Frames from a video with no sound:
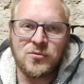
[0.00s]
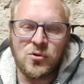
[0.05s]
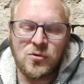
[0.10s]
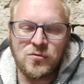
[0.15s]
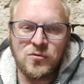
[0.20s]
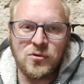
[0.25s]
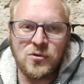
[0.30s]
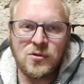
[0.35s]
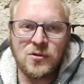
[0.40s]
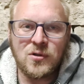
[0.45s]

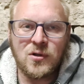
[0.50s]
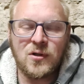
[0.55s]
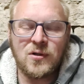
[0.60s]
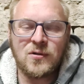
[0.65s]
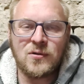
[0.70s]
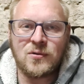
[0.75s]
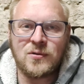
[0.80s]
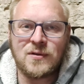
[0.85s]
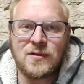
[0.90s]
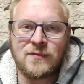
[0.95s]
wohlfühlen
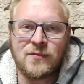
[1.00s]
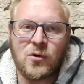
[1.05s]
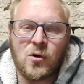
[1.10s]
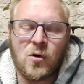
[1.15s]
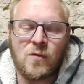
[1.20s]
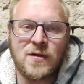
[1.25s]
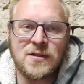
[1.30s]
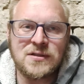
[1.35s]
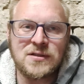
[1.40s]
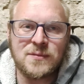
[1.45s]
können und wo
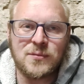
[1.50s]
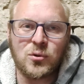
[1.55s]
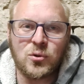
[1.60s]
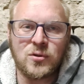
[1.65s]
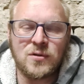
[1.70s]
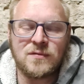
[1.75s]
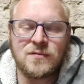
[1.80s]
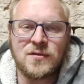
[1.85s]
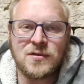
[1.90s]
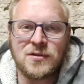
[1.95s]
auch was
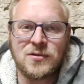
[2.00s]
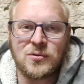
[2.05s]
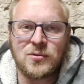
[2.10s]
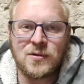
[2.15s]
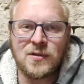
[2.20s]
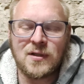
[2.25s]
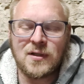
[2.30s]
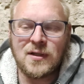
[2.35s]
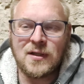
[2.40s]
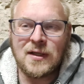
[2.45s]
geboten wird
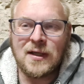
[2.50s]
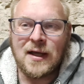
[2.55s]
und